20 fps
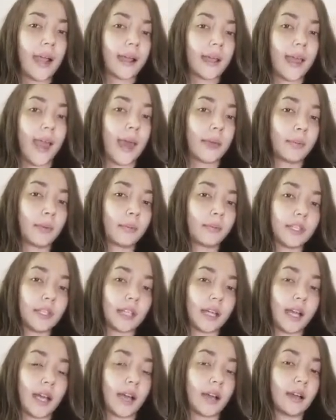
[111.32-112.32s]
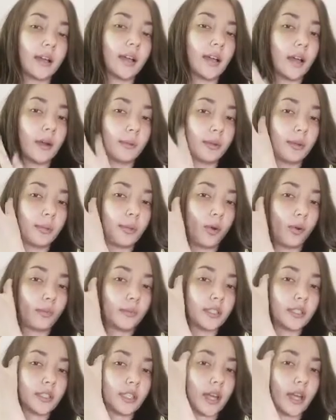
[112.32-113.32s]
ตั้งแกนแบบนี้นะคะเพื่อผ
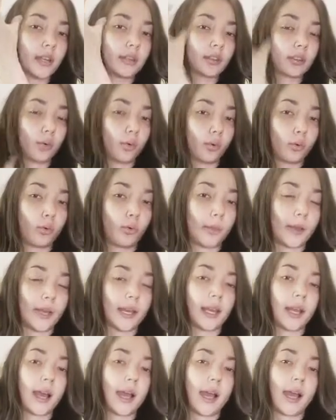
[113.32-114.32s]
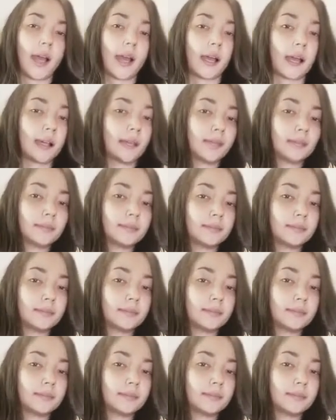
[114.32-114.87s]
มที่จะได้ตกลงไปข้างล่าง